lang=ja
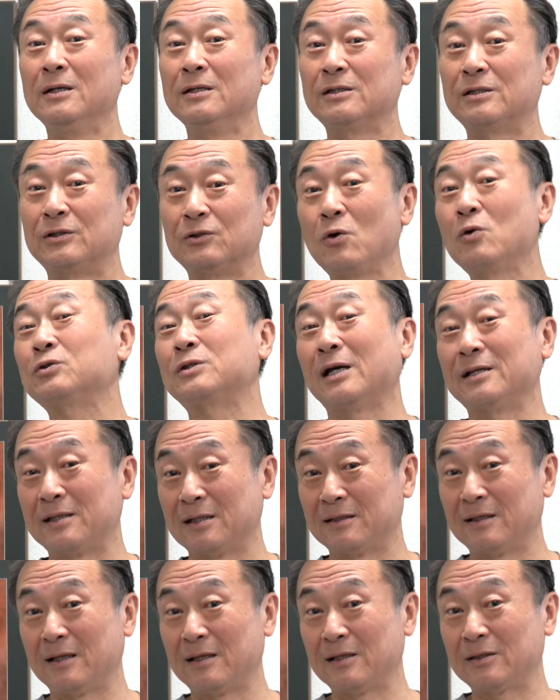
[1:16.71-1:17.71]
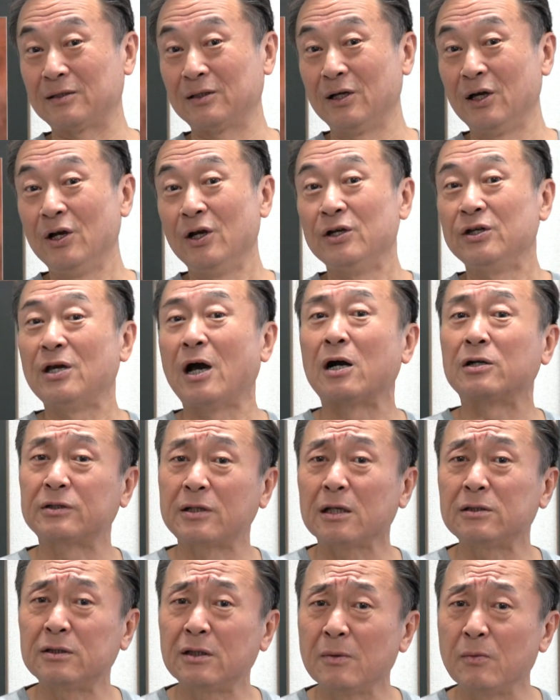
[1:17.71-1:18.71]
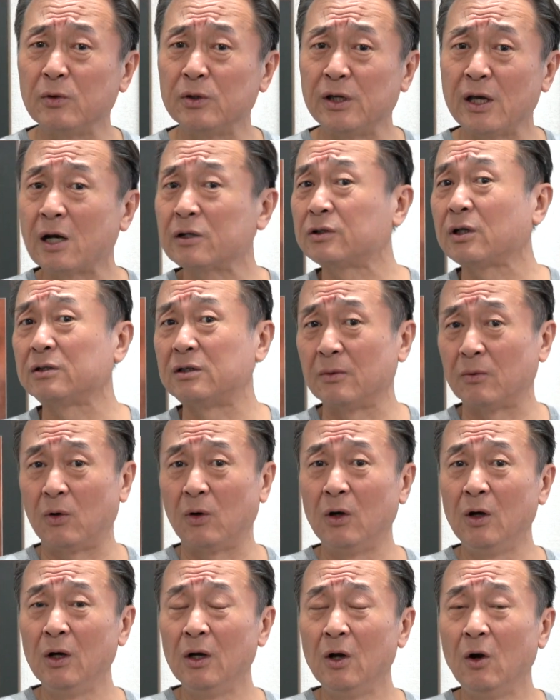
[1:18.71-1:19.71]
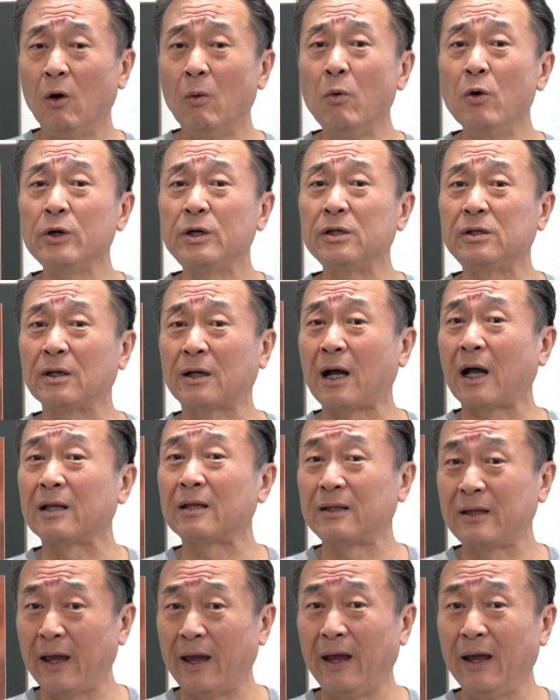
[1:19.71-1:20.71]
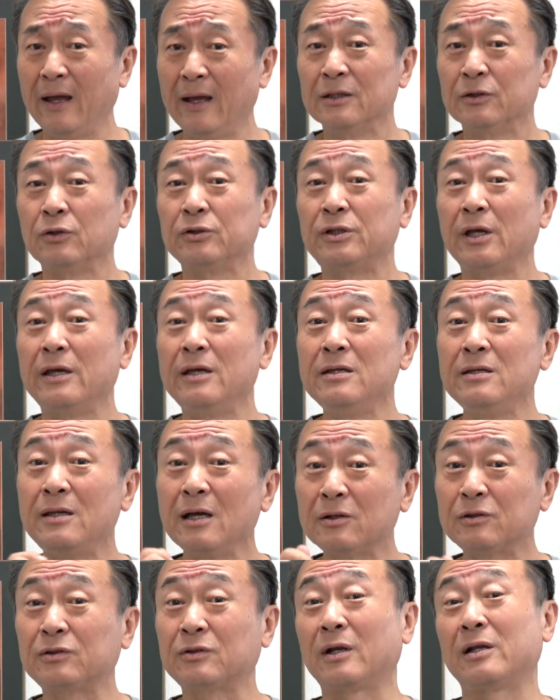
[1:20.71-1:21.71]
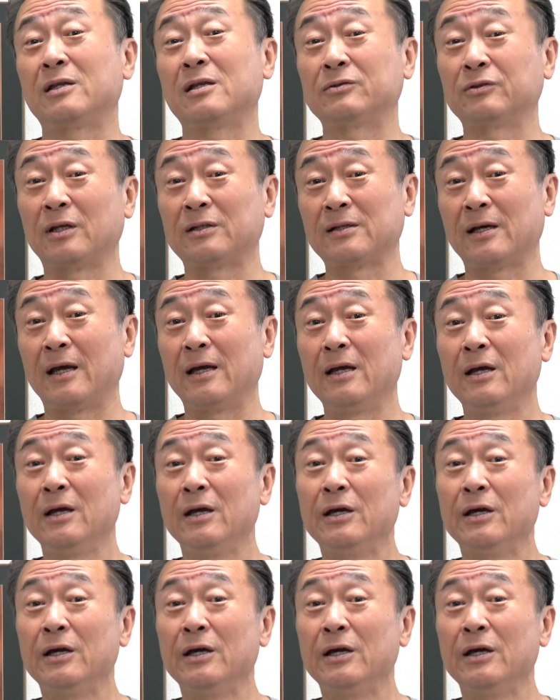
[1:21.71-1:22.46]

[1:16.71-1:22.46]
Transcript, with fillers: すごく大切なんです100冊でも200冊でも思い切って買ってそしてインデックスからやってくださ